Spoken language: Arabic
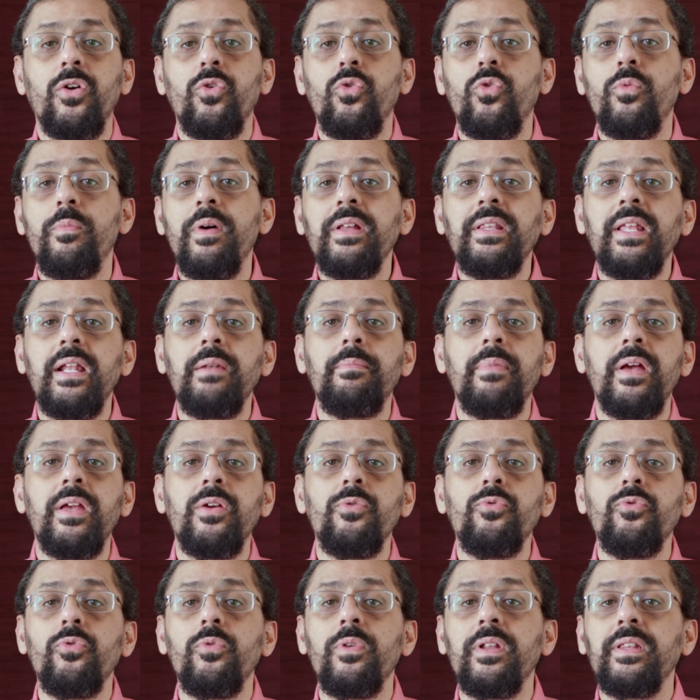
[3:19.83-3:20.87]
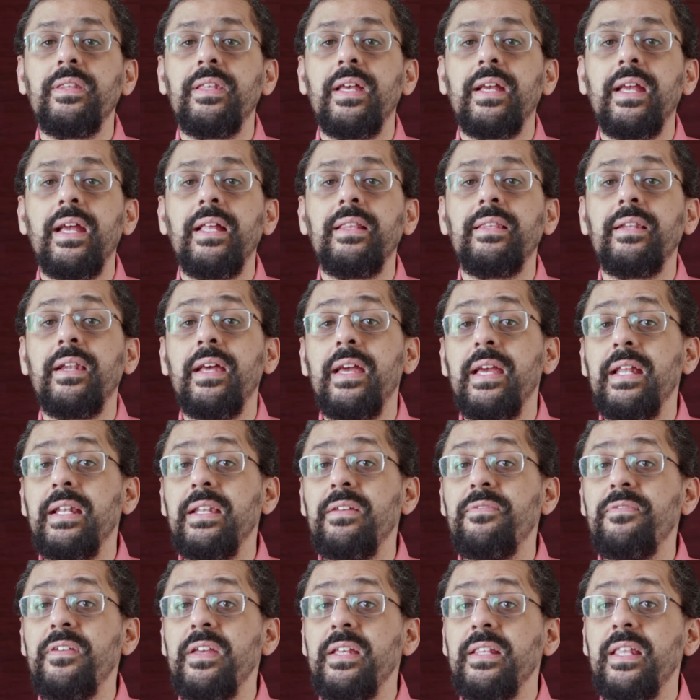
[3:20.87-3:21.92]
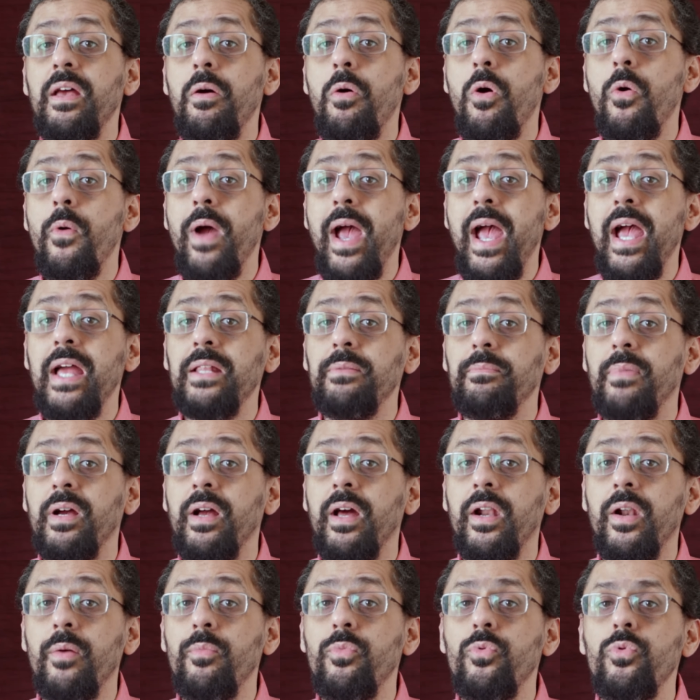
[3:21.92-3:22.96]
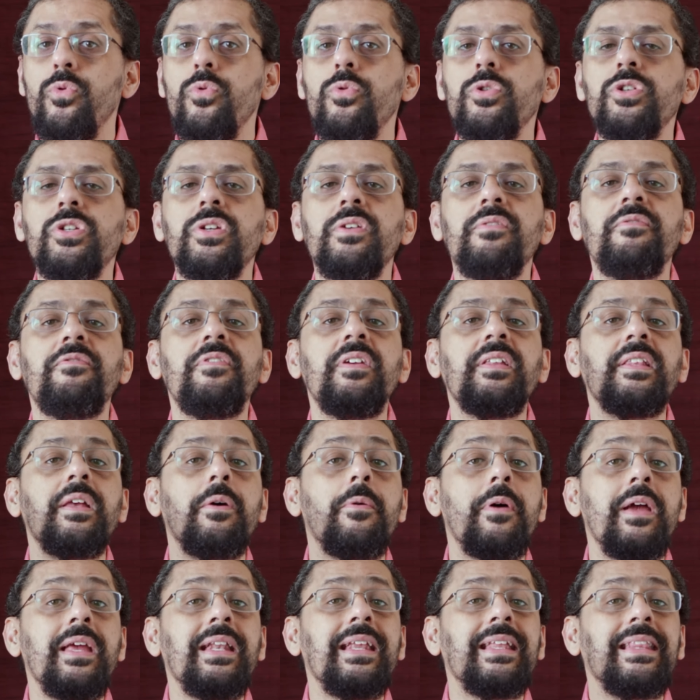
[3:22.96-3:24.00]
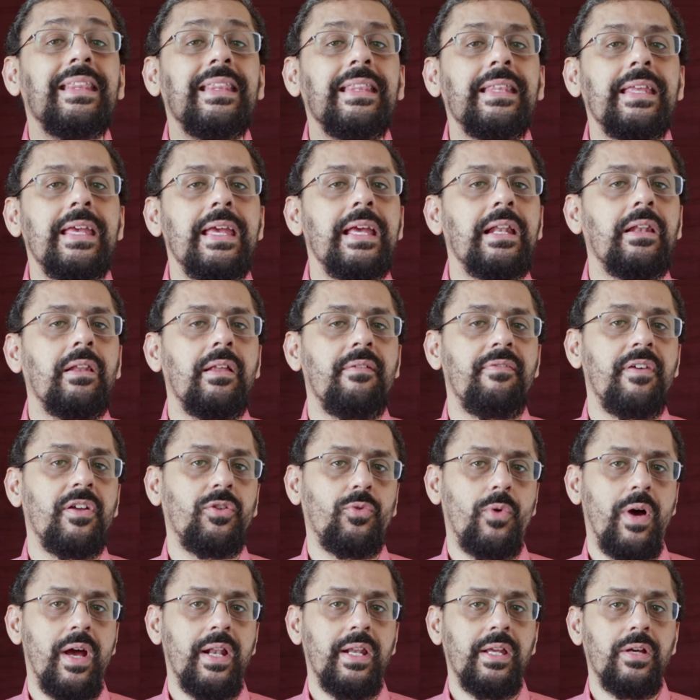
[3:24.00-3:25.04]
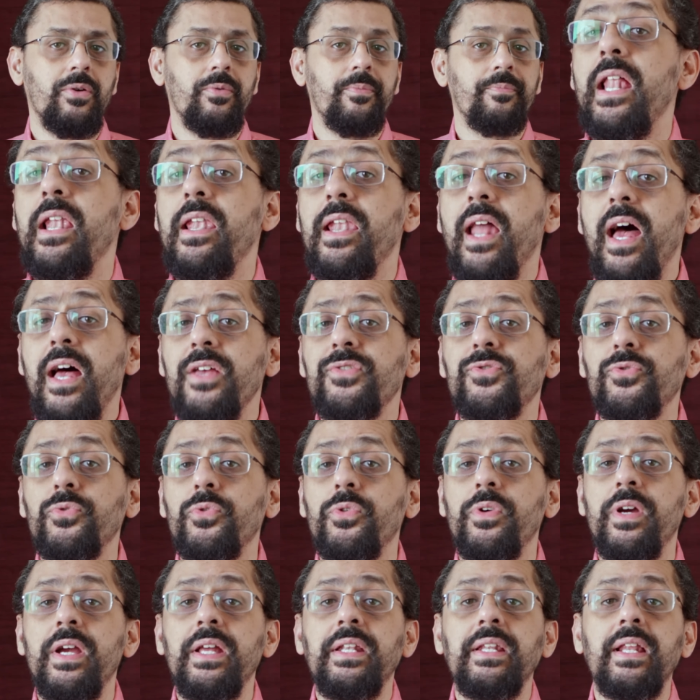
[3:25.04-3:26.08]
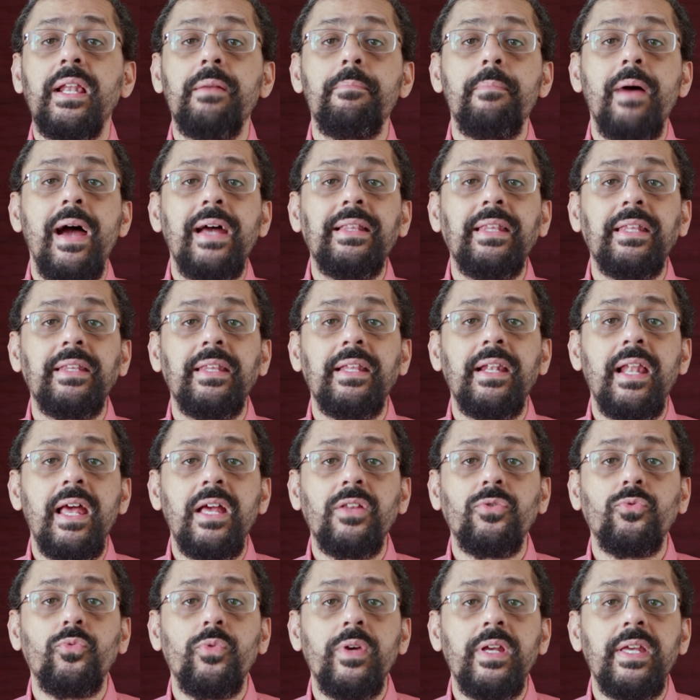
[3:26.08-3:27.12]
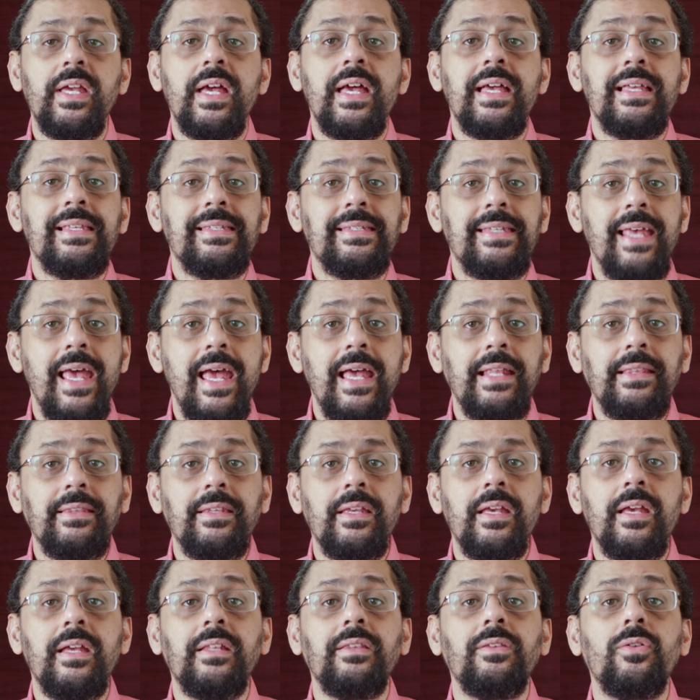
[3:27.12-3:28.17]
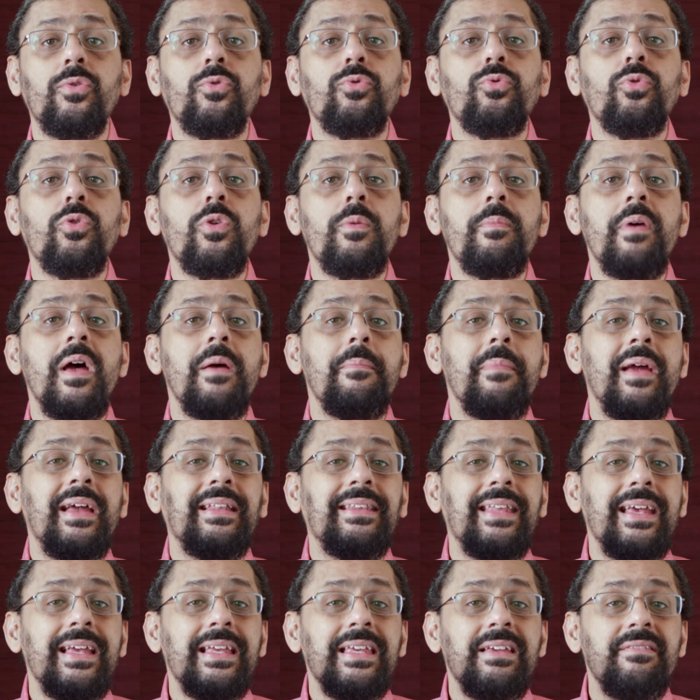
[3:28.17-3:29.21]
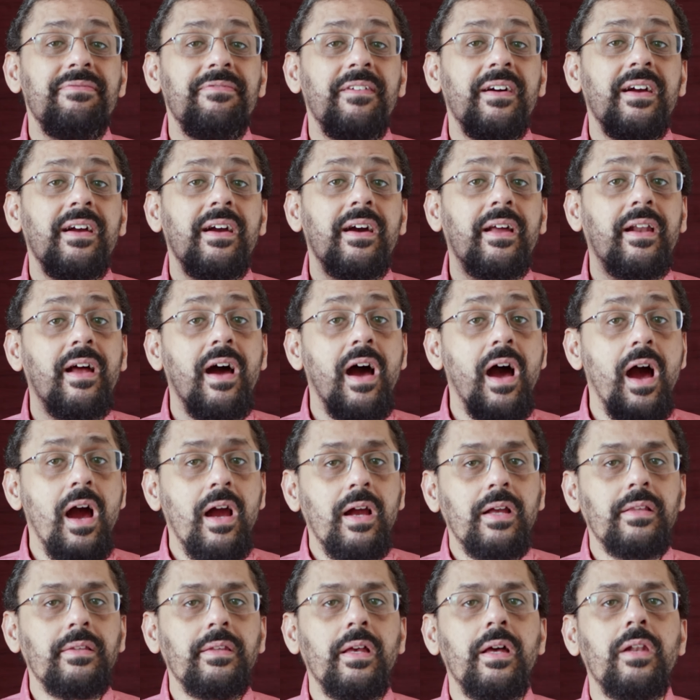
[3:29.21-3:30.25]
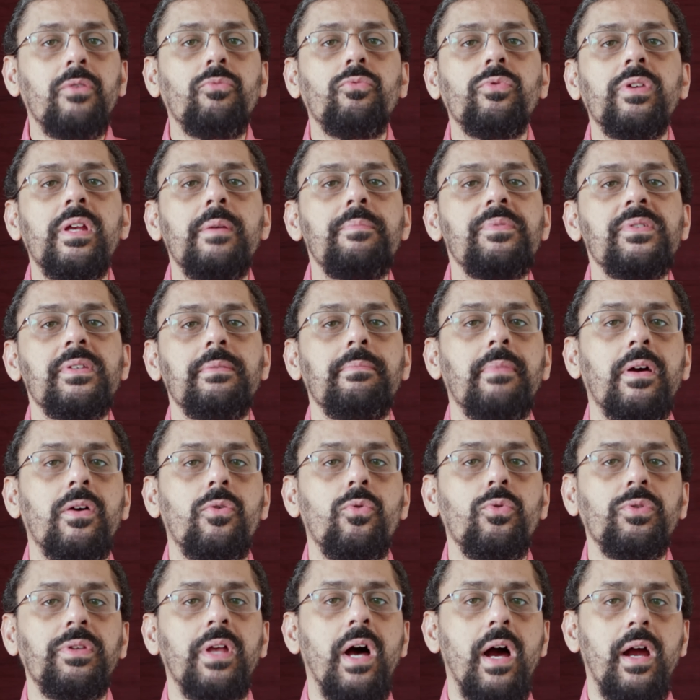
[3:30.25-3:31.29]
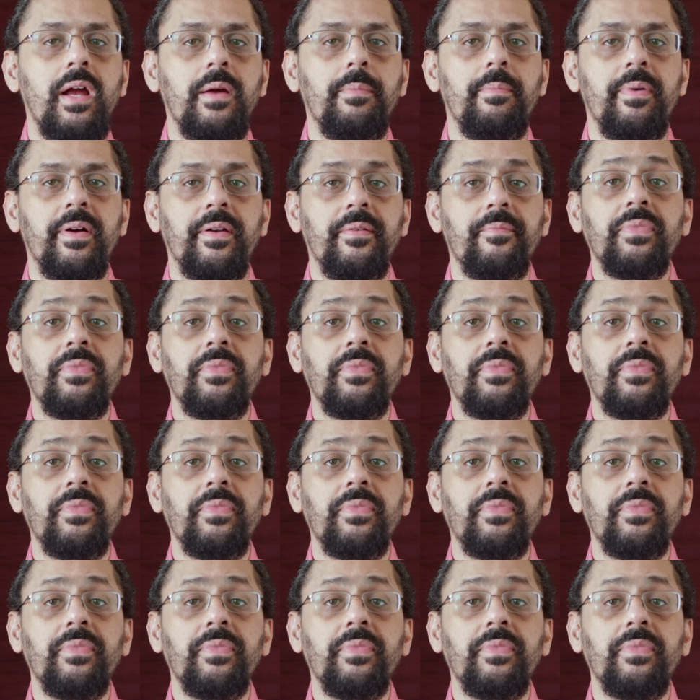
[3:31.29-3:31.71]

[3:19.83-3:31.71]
وبدل ما يقولوا للدكاترة إن في دواء واحد ما جربوهوش في دوايين اتنين فاتوا عليهم لاحظوا إن لما عدد الأدوية زاد الدكتور بقى محتاج يفكر أكتر ويبذل مجهود أكبر